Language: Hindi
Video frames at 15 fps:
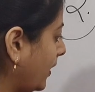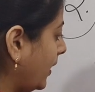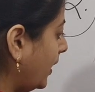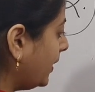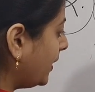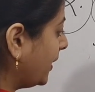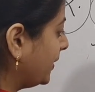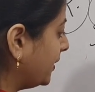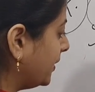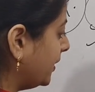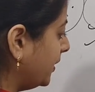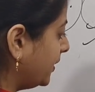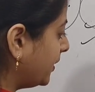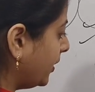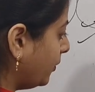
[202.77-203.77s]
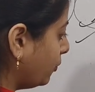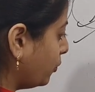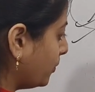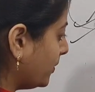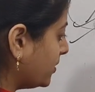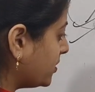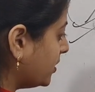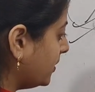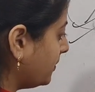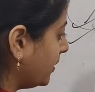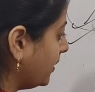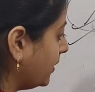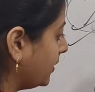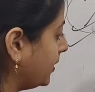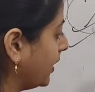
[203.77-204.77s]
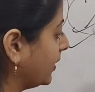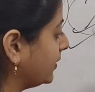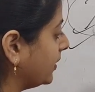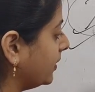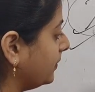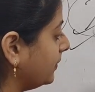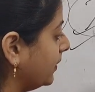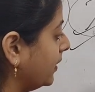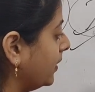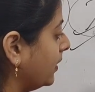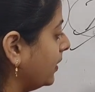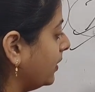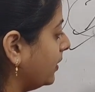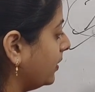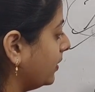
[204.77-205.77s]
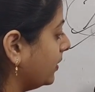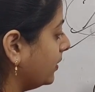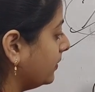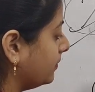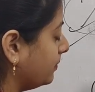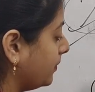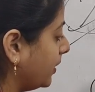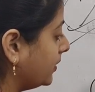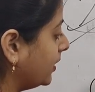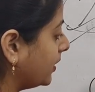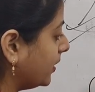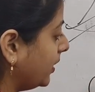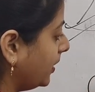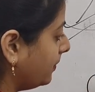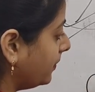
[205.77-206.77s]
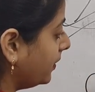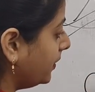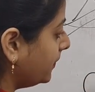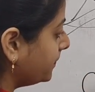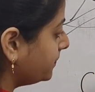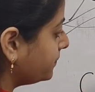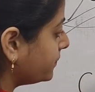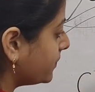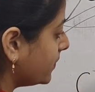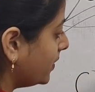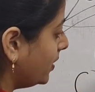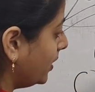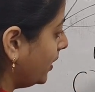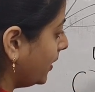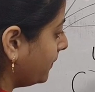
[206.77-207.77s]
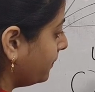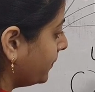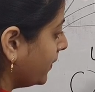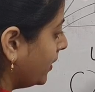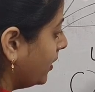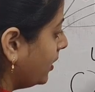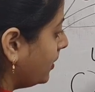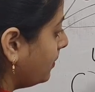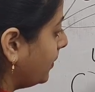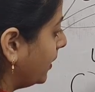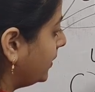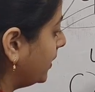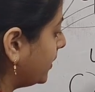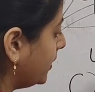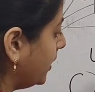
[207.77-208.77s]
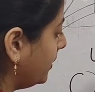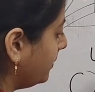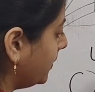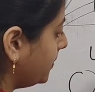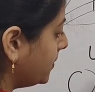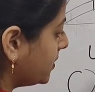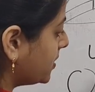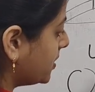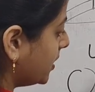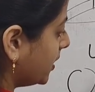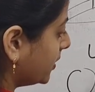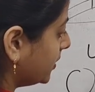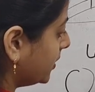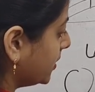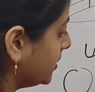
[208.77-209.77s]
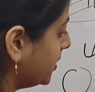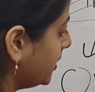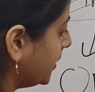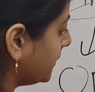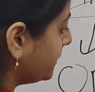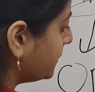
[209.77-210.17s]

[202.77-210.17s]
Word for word: एक कैंडिडेट के ओबीसी में क्या था आ, मदर नेम में ठीक है मदर नेम में मिस्टेक थी ठीक है